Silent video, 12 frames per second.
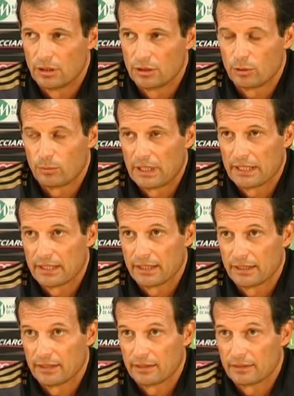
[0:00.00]
È normale
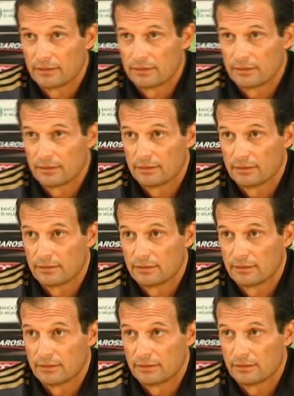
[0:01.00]
che,
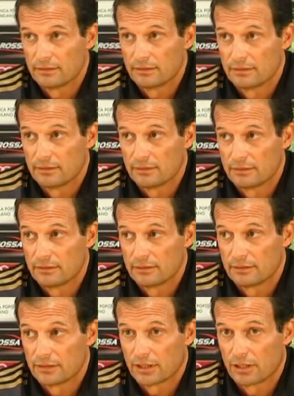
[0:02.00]

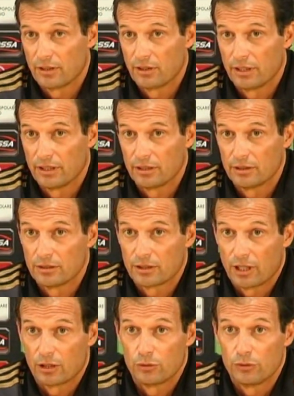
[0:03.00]
mm, che,
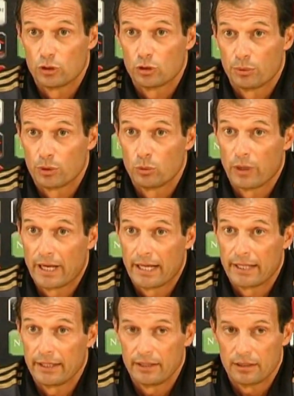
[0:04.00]
che, hanno vinto per due
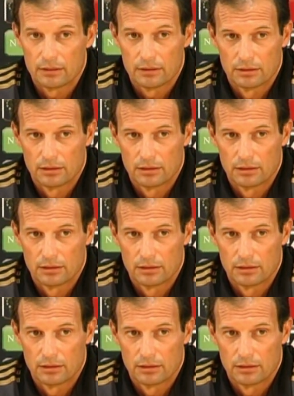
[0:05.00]
anni,